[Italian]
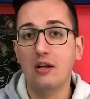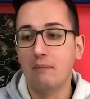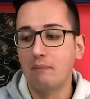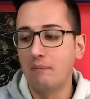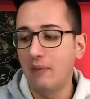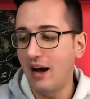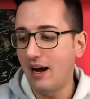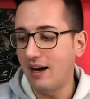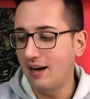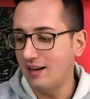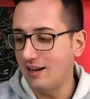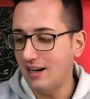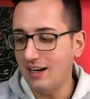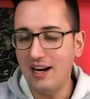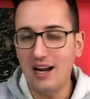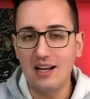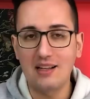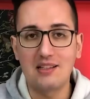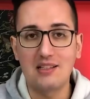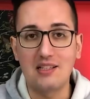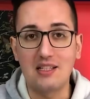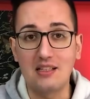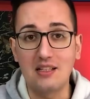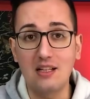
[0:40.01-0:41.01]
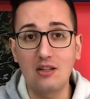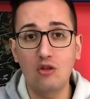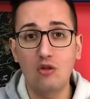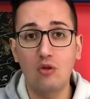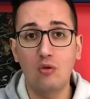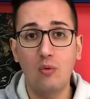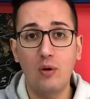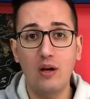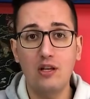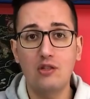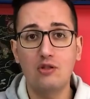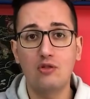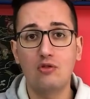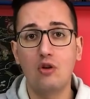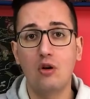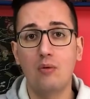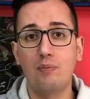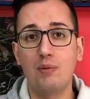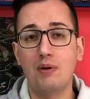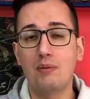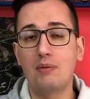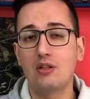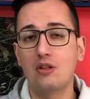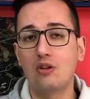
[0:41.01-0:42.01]
Ma ragazzi, detto
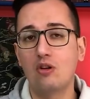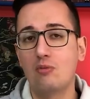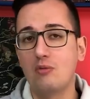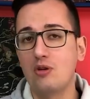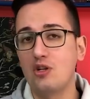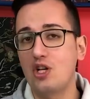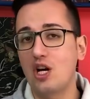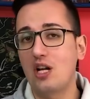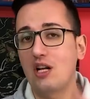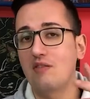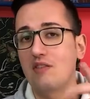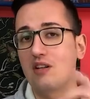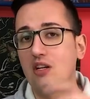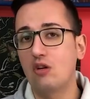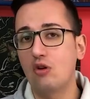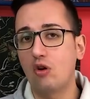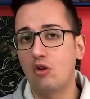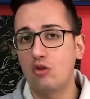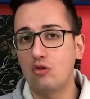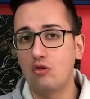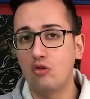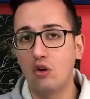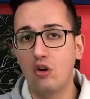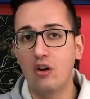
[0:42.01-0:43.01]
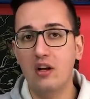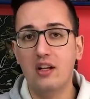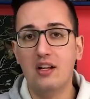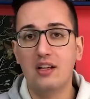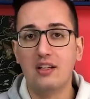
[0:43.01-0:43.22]
questo, prima di cominciare vi ricordo